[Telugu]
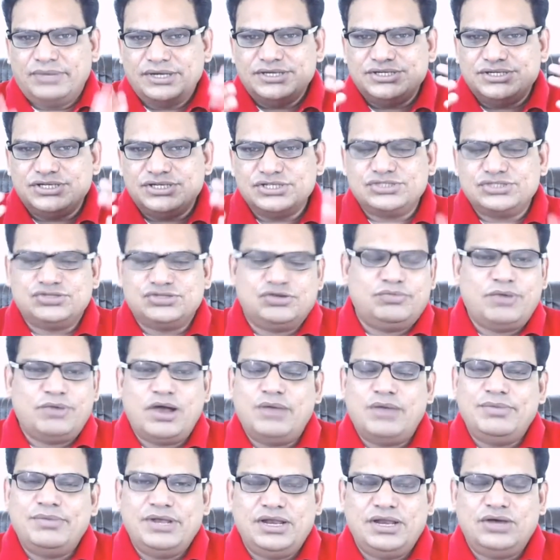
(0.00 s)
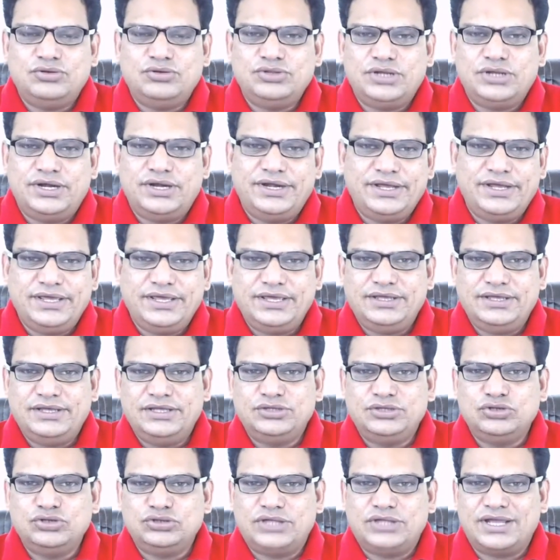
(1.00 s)
మనిషి స్వభావం ఎలా ఉందంటే
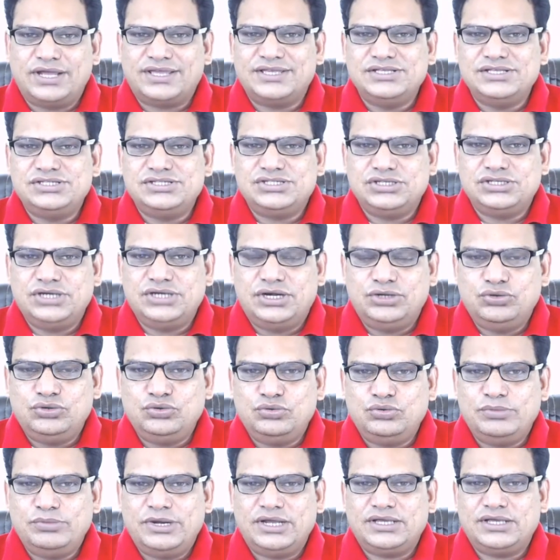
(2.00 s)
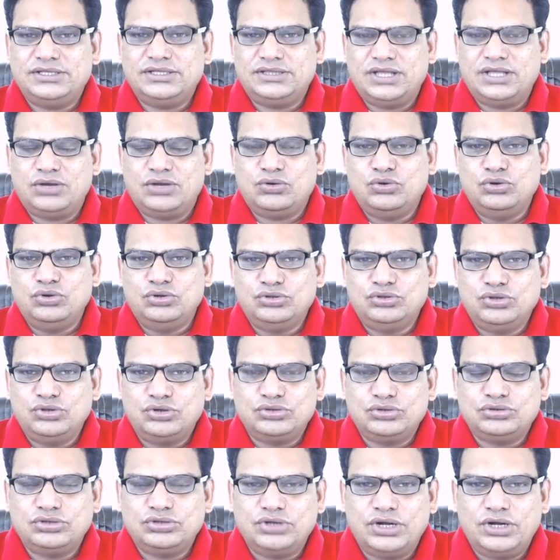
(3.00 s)
ఏదో తగ్గించినట్టు మనకి తక్కువలో
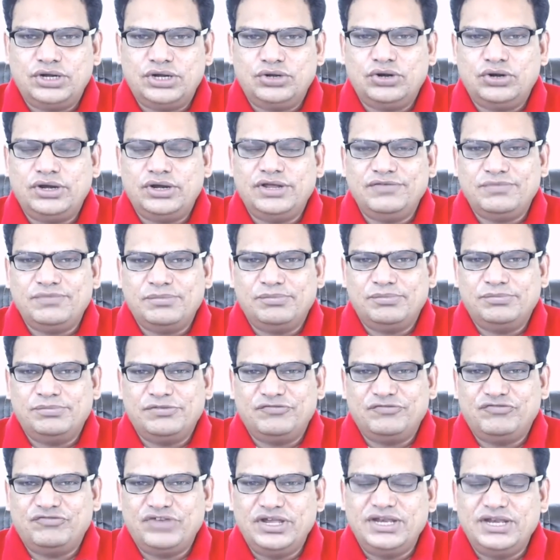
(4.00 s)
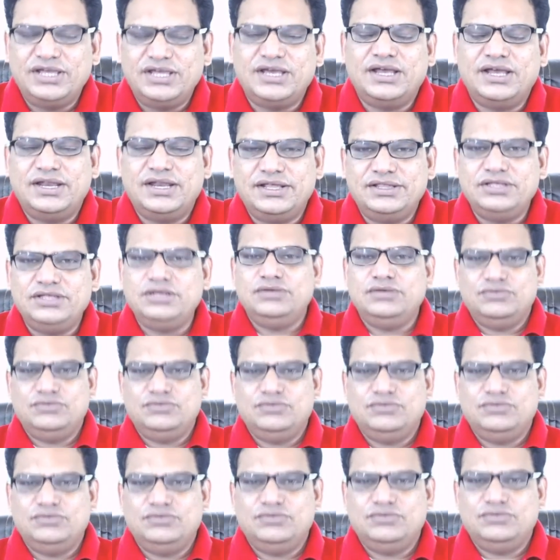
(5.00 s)
దొరుకుతున్నట్టు అనే ఫీలింగ్ అనేది
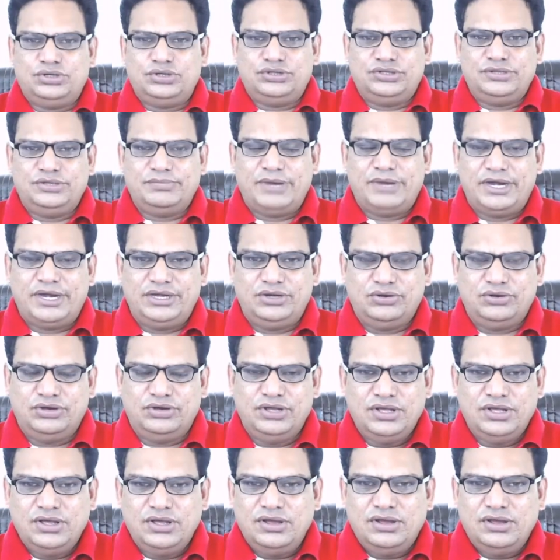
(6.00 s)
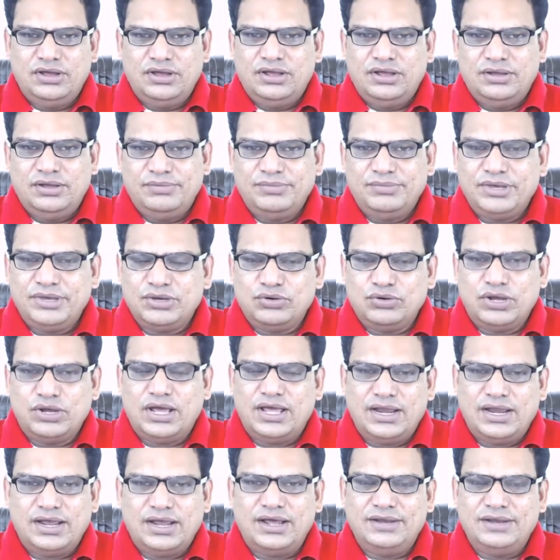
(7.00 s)
వస్తూ ఉంటుంది మైండ్లో మీకు
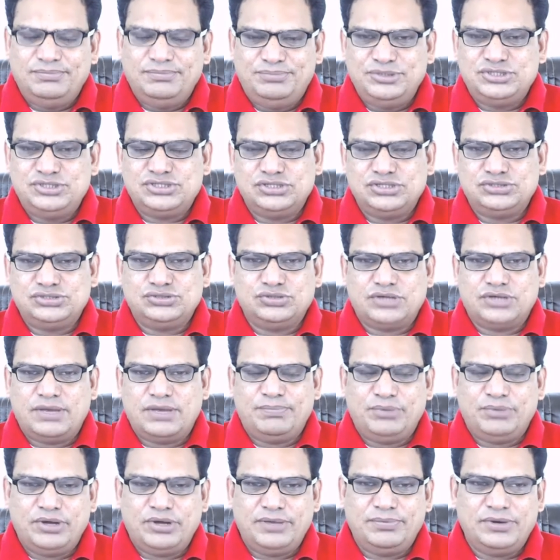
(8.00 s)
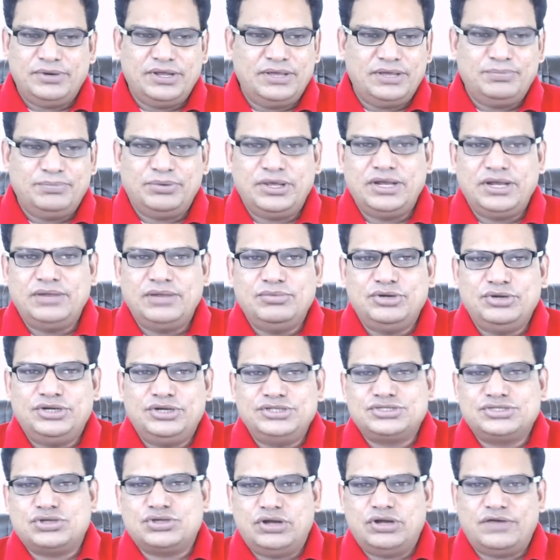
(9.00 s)
కూడా అలా అనిపించవచ్చు ఎప్పుడెప్పుడైనా ఎప్పుడైనా మీరు
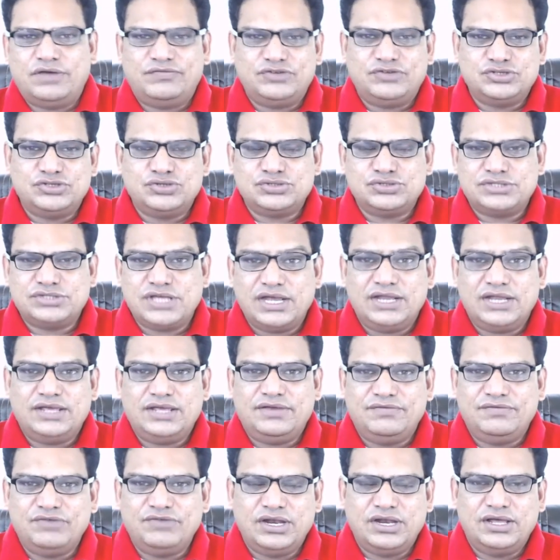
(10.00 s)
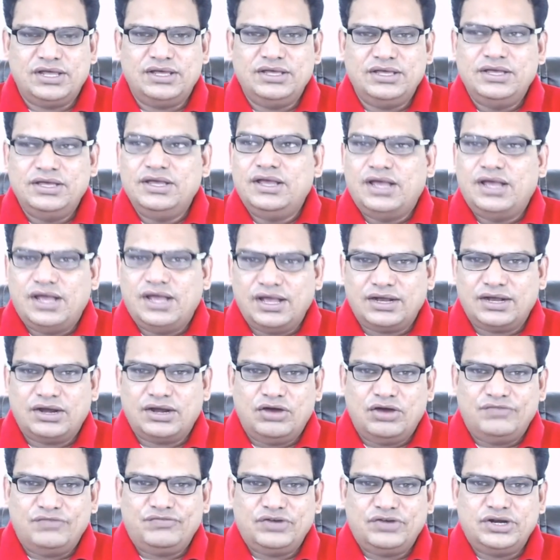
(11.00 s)
డిస్కౌంట్ ఆఫర్ చూస్తే అరే ఇవాళ
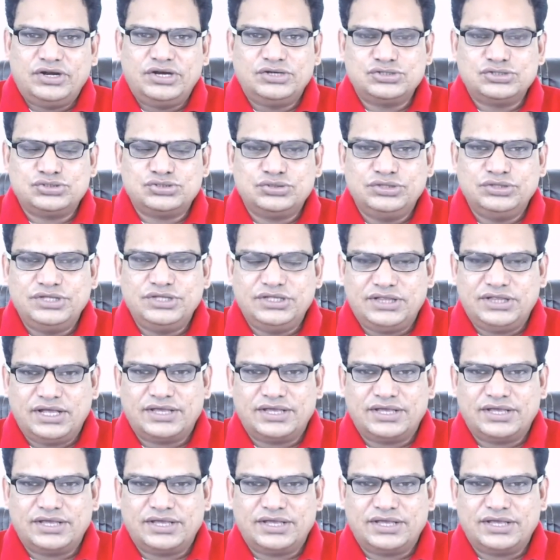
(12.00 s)
అక్కడ ఆఫర్ నడుస్తుంది